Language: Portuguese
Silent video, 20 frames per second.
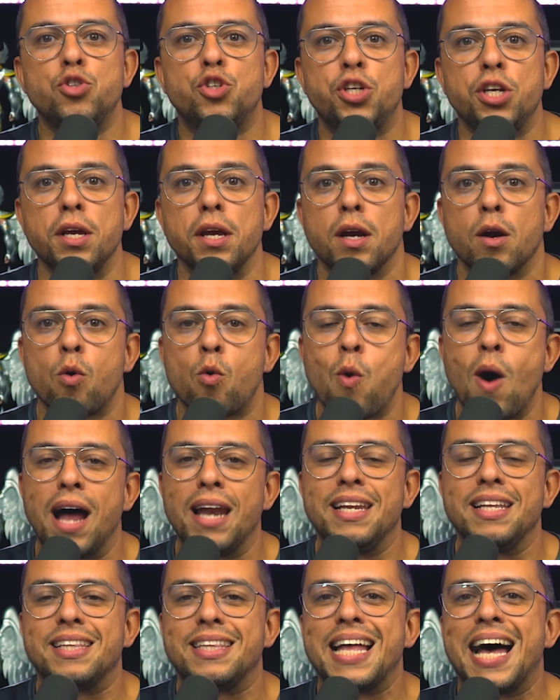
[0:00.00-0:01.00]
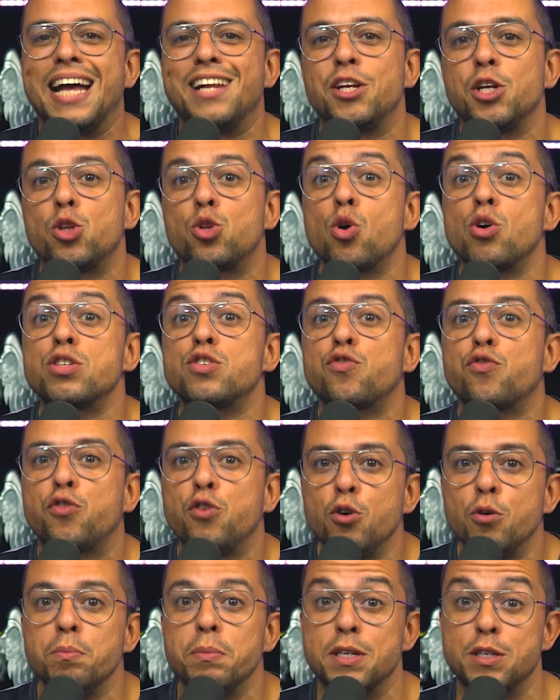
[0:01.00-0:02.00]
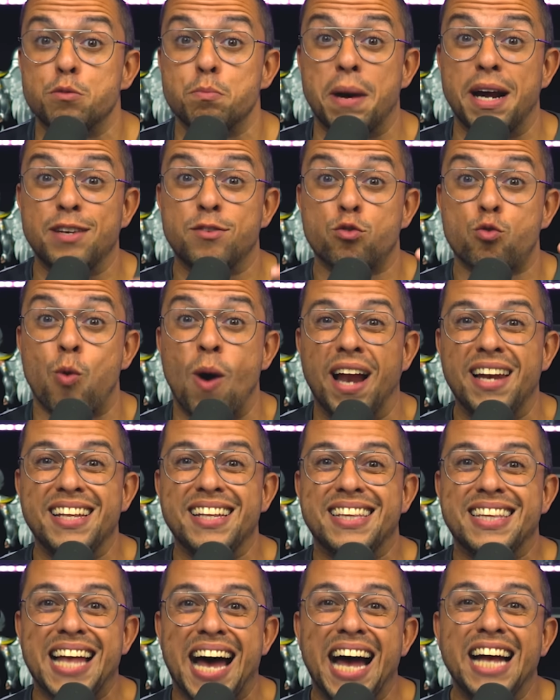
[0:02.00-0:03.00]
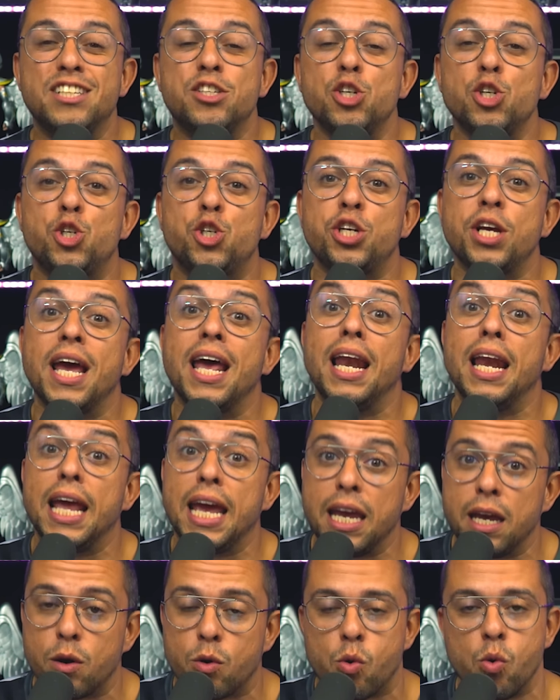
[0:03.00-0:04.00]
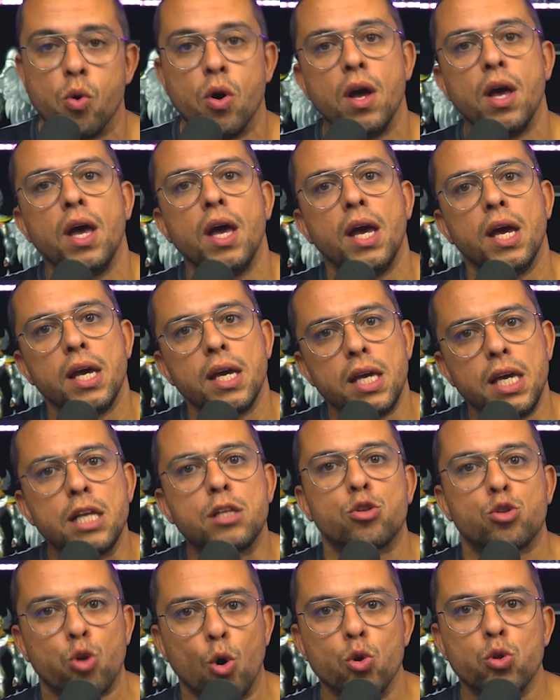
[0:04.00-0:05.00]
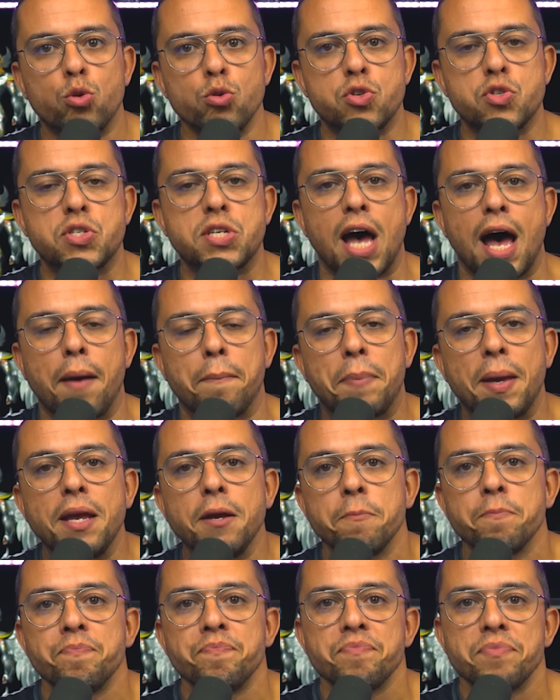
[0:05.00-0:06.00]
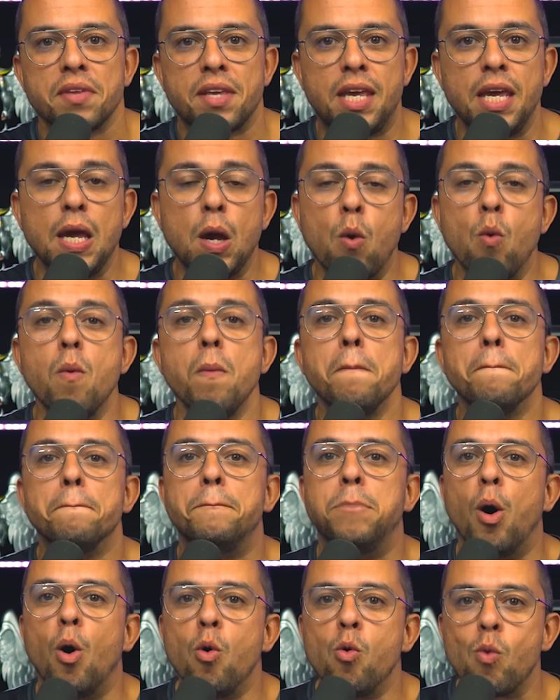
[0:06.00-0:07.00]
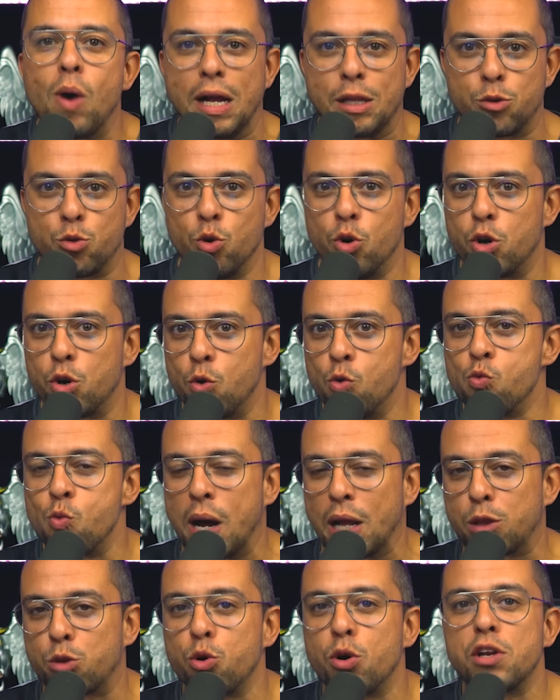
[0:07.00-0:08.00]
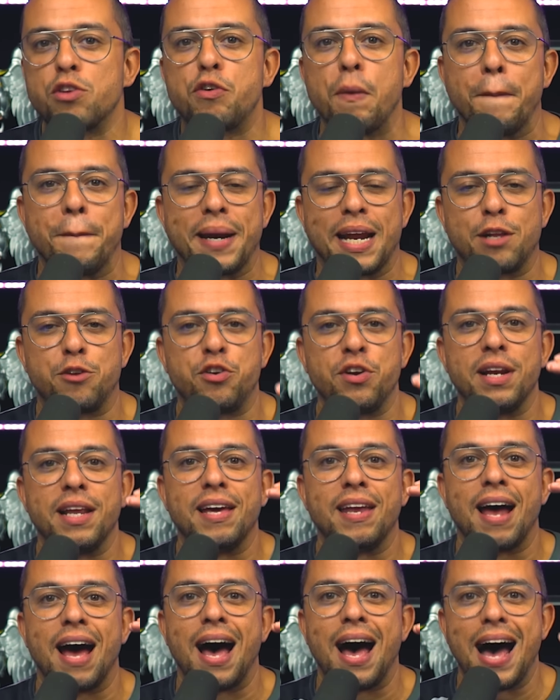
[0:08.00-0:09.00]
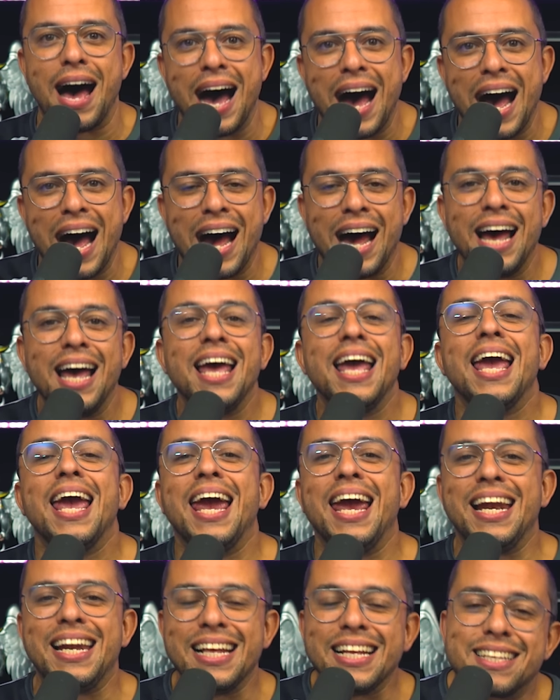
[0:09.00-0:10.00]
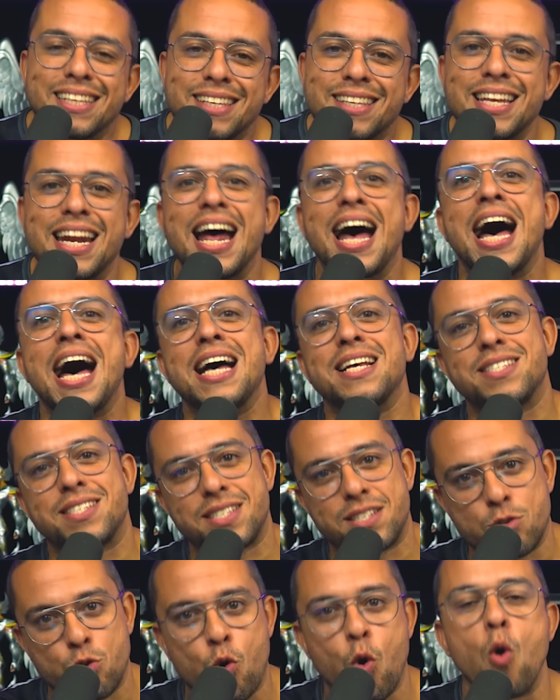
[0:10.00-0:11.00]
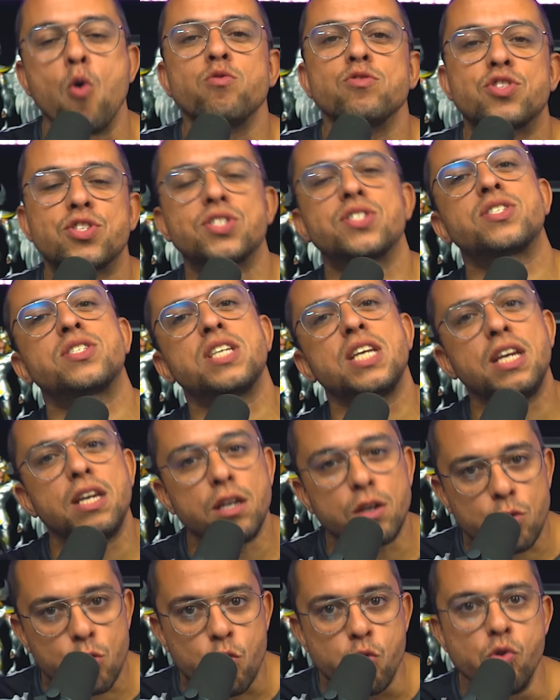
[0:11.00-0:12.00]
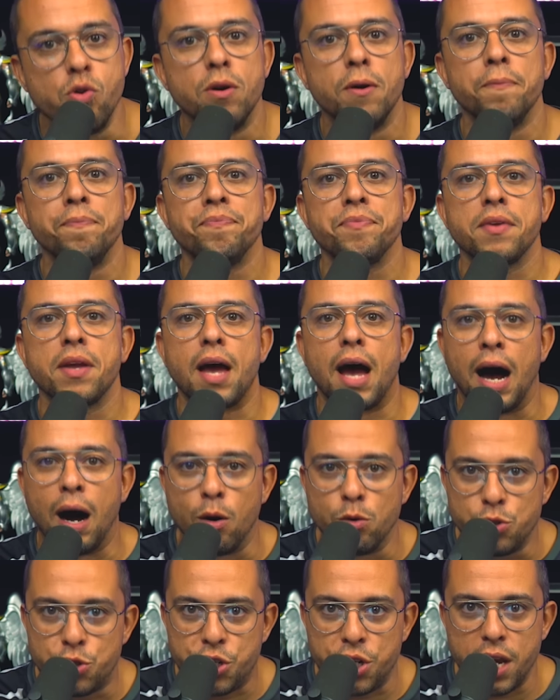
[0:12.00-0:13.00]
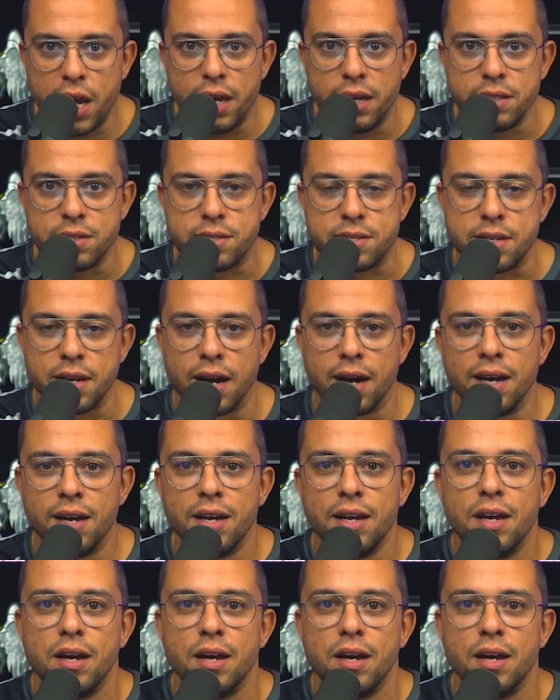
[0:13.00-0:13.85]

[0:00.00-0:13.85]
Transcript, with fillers: de qualidade dos filmes, mas qualidade de elenco. E todos sabem que um bom ator, um ator de prateleira A, ele traz consigo audiência.